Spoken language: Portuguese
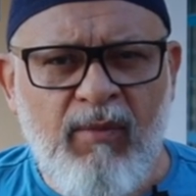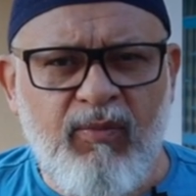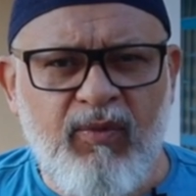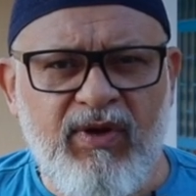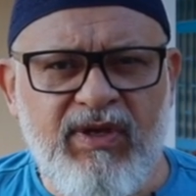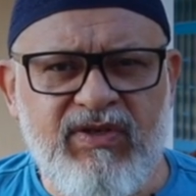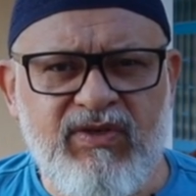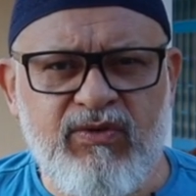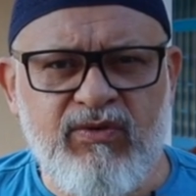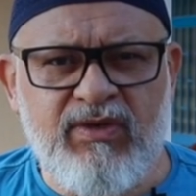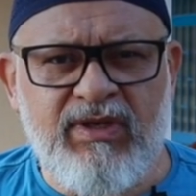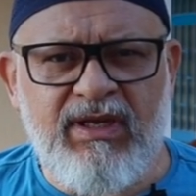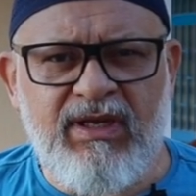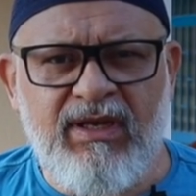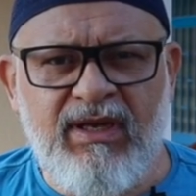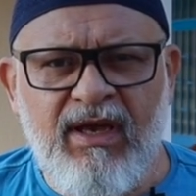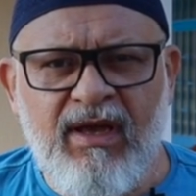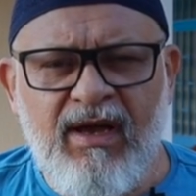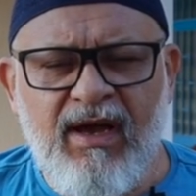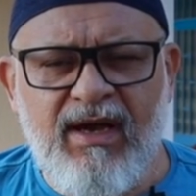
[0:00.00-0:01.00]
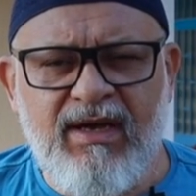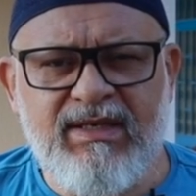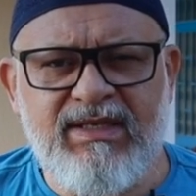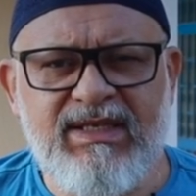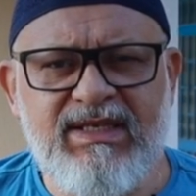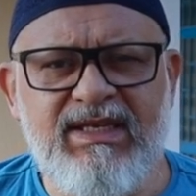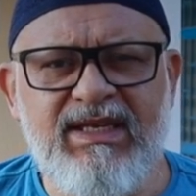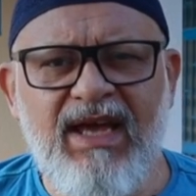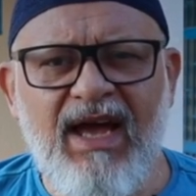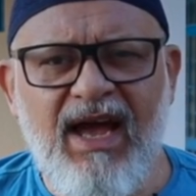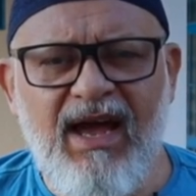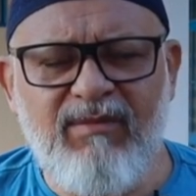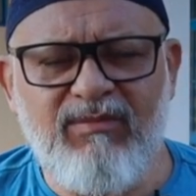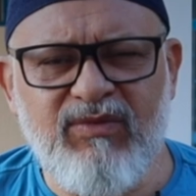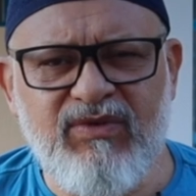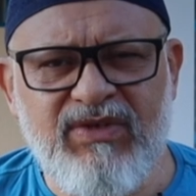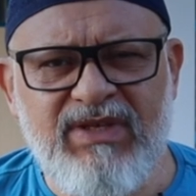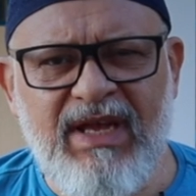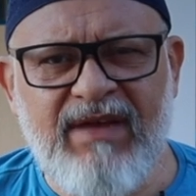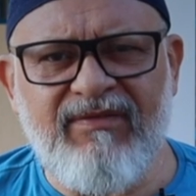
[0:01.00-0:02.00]
Por isso que
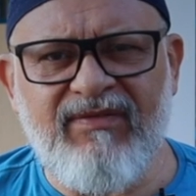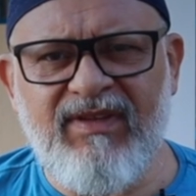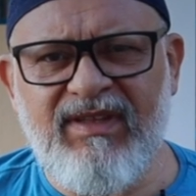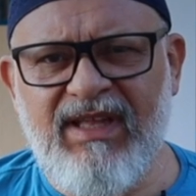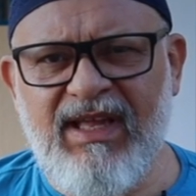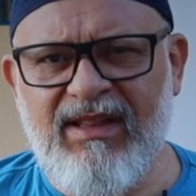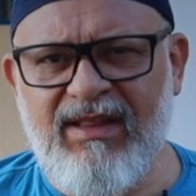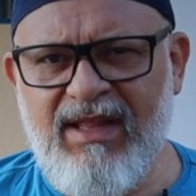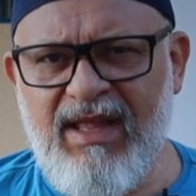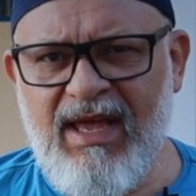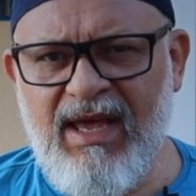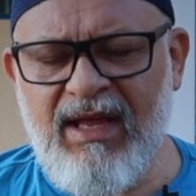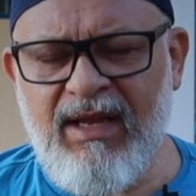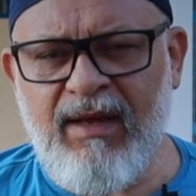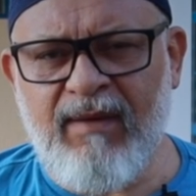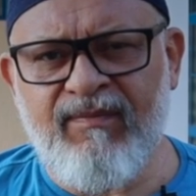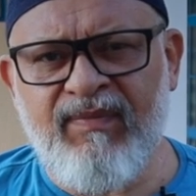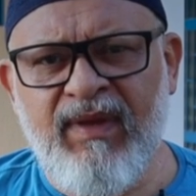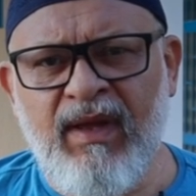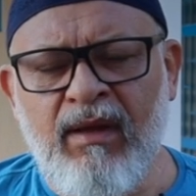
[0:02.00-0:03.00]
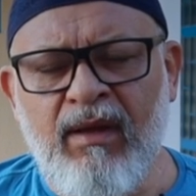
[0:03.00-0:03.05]
ansiamos a vida eterna.